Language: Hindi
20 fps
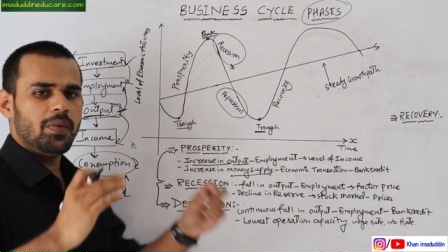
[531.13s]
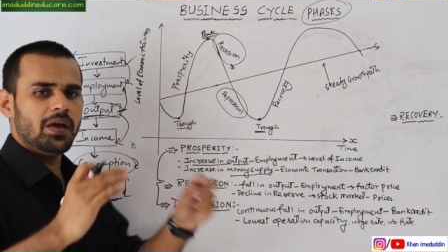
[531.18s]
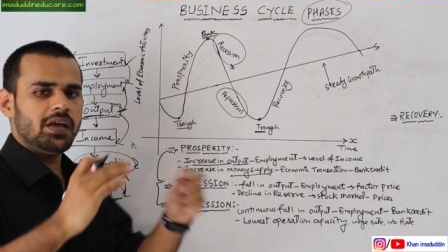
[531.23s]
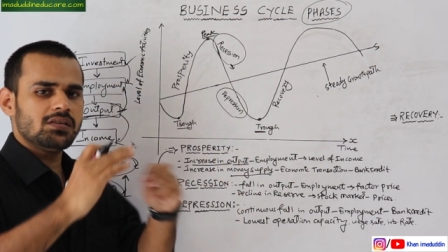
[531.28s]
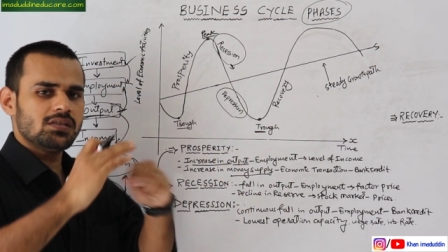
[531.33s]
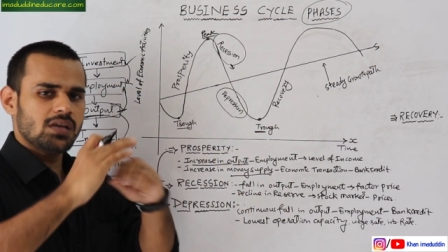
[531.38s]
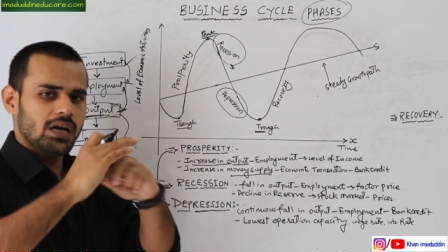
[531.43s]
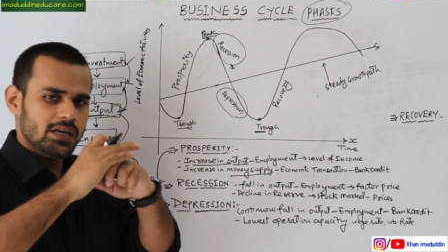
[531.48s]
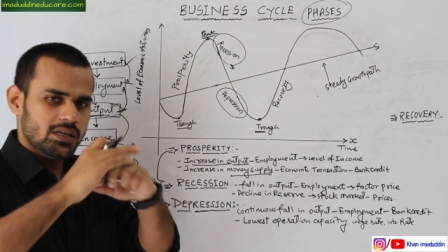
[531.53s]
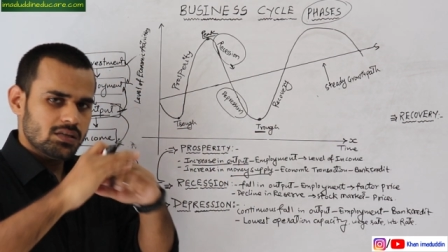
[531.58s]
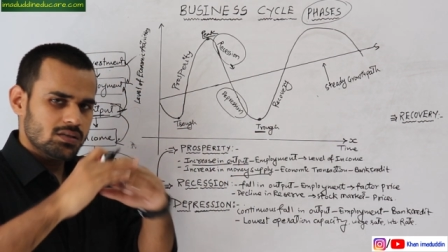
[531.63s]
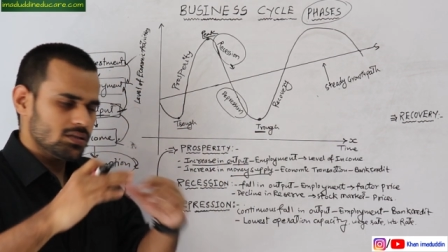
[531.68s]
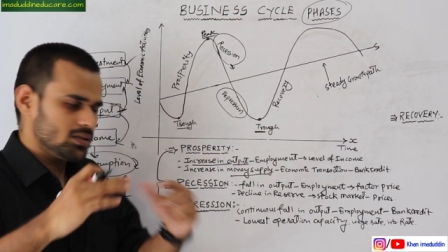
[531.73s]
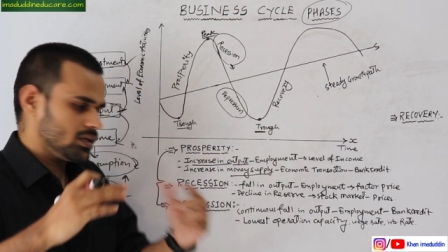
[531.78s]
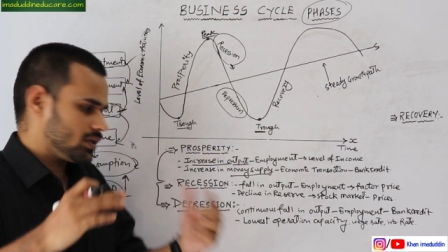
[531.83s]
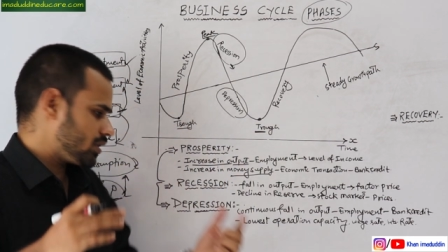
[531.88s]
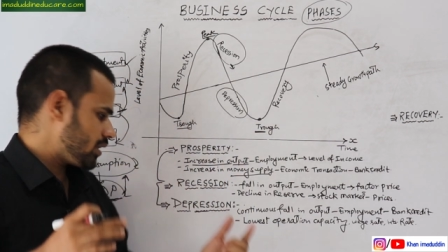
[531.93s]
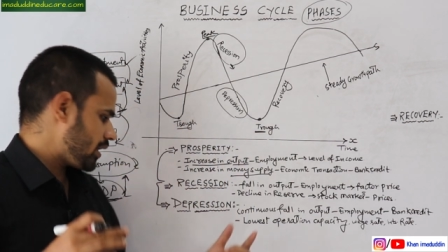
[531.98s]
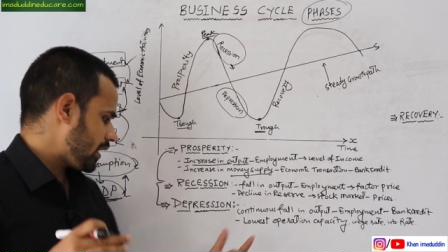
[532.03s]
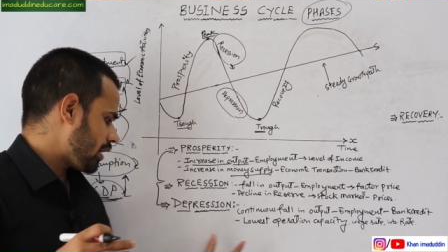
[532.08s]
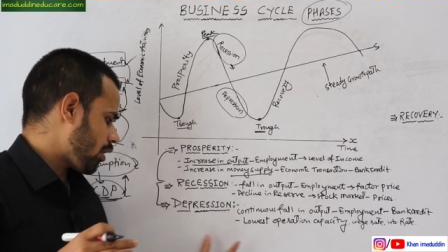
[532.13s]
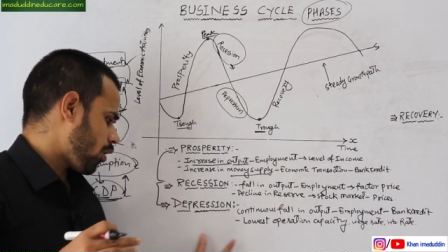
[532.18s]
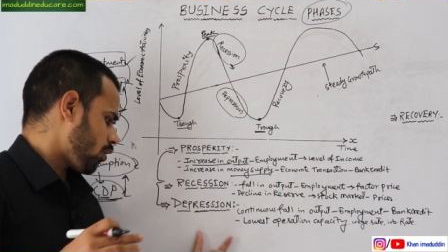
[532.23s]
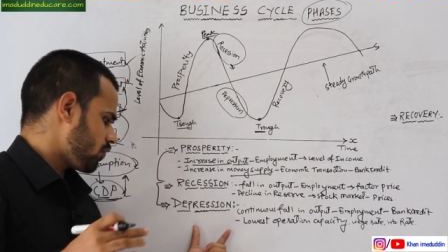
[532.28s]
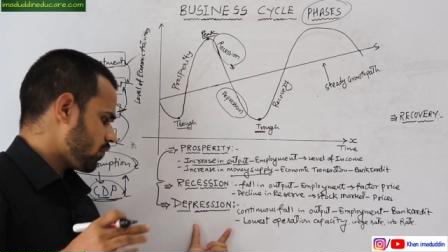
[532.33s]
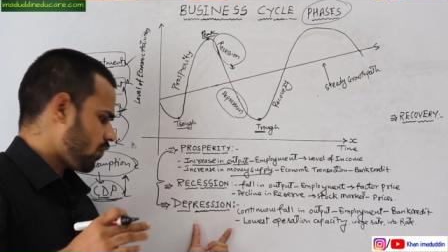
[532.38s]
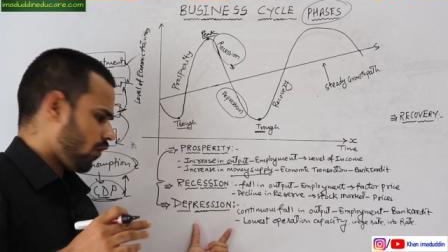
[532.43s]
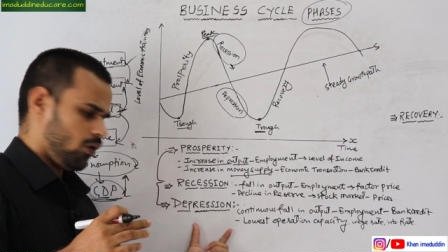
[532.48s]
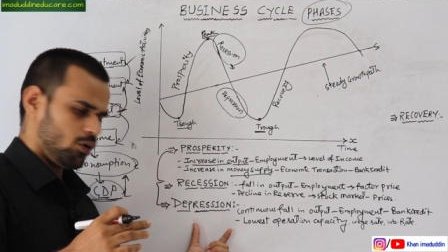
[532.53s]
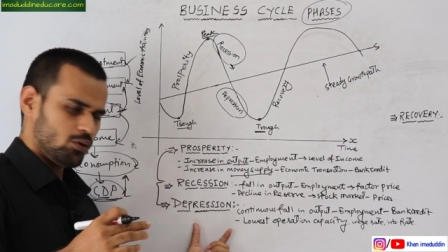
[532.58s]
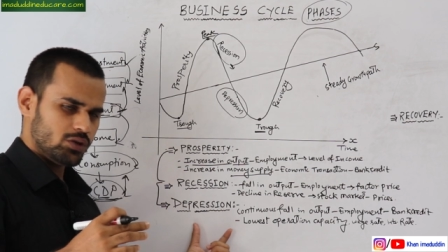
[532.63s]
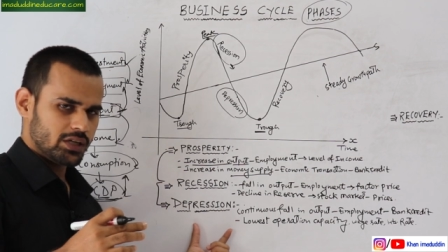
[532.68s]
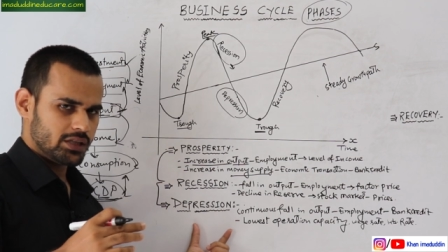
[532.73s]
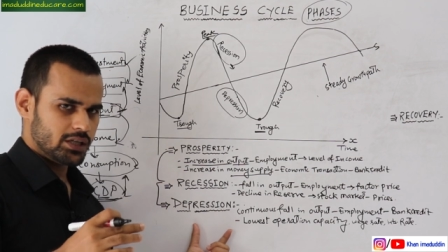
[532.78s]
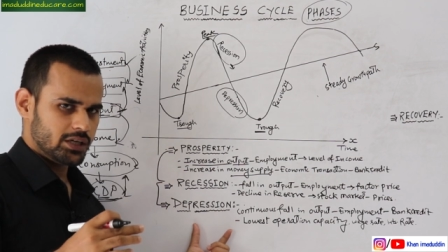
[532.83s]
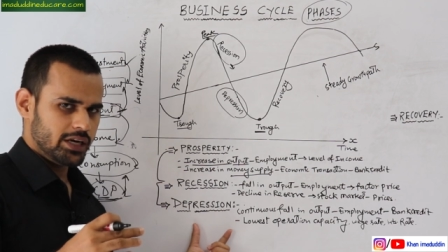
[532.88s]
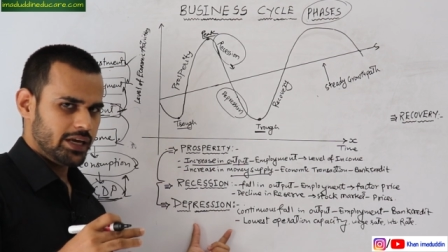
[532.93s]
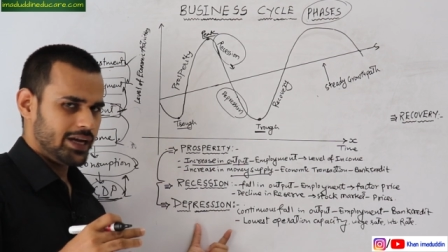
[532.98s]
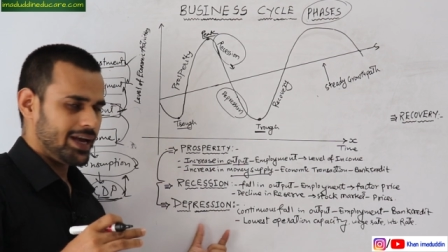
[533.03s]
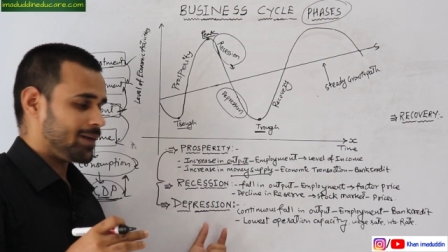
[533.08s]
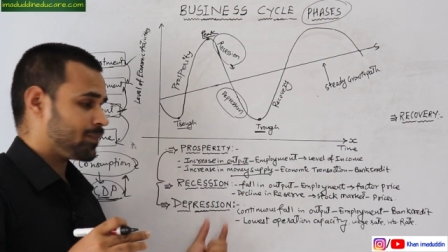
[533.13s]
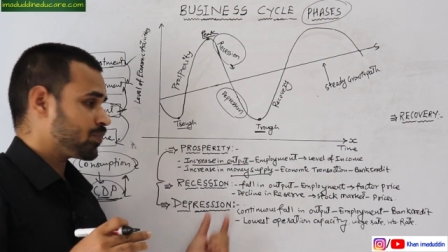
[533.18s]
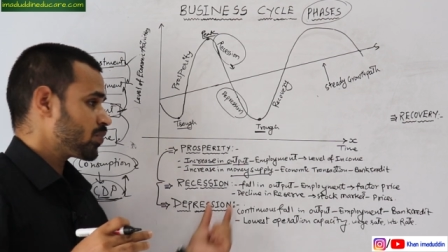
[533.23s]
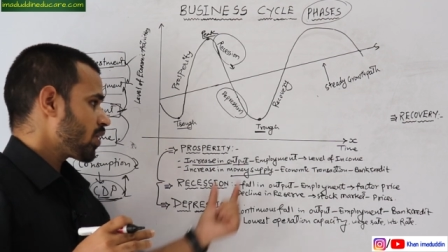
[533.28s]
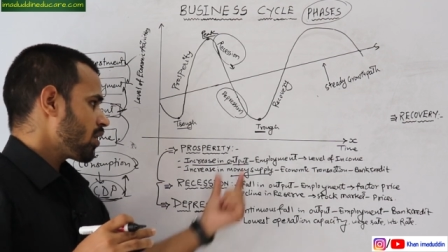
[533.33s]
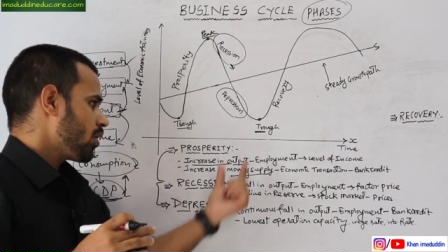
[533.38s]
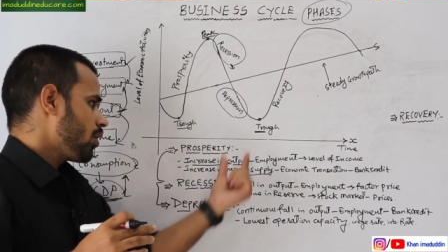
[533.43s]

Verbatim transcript: पे सारी चीजें जो है डाउनफॉल हो जाती है ठीक है